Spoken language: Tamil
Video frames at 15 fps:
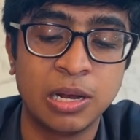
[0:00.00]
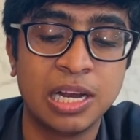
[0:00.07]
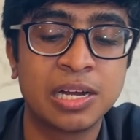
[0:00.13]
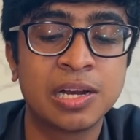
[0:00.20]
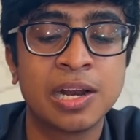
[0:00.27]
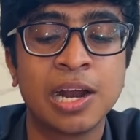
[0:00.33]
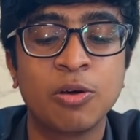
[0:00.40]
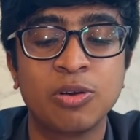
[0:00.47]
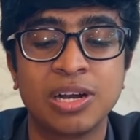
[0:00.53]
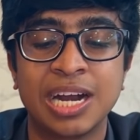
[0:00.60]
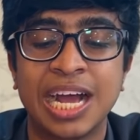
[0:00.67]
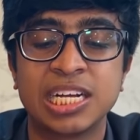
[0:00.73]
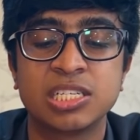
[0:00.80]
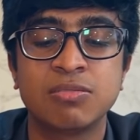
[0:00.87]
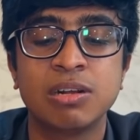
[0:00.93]
லிட்ரலாக ஒரு
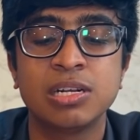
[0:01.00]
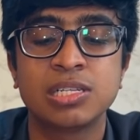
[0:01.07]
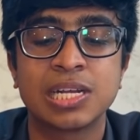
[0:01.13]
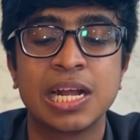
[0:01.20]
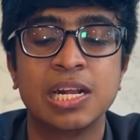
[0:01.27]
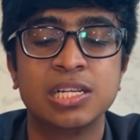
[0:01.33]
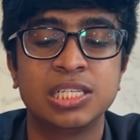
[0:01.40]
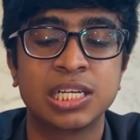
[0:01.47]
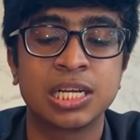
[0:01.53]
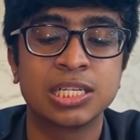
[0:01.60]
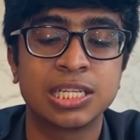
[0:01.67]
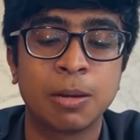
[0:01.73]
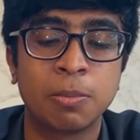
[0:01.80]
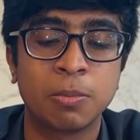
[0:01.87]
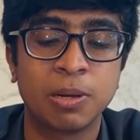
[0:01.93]
நேச்சுரல் ஸ்டைல்
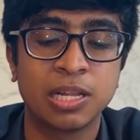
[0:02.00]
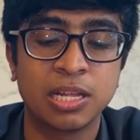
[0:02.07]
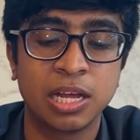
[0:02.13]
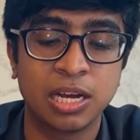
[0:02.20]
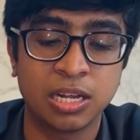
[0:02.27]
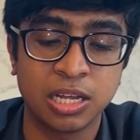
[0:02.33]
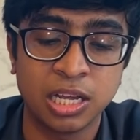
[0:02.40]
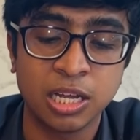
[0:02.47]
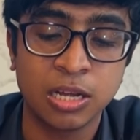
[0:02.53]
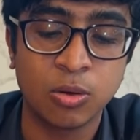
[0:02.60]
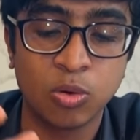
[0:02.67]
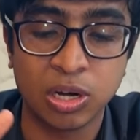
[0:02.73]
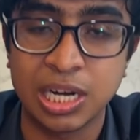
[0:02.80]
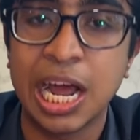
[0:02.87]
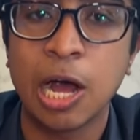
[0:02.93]
சிக்கன் சாப்பிட்ட மாதிரி தான் இருக்குது
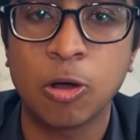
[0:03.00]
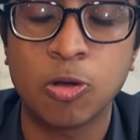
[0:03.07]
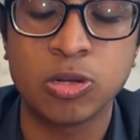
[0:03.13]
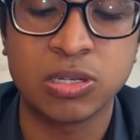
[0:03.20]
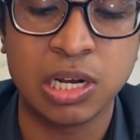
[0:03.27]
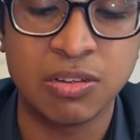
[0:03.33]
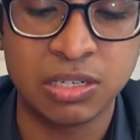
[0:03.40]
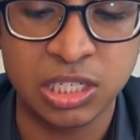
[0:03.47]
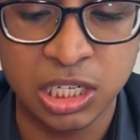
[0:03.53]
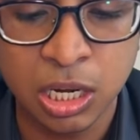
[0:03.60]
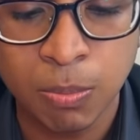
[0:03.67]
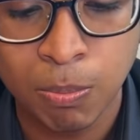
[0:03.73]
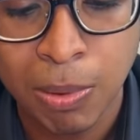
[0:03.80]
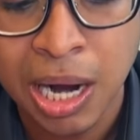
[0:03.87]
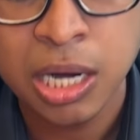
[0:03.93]
ஒரு டாக்கோஸில் வச்சு
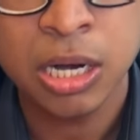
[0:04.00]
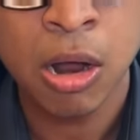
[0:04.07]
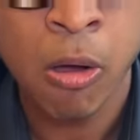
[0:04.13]
பட்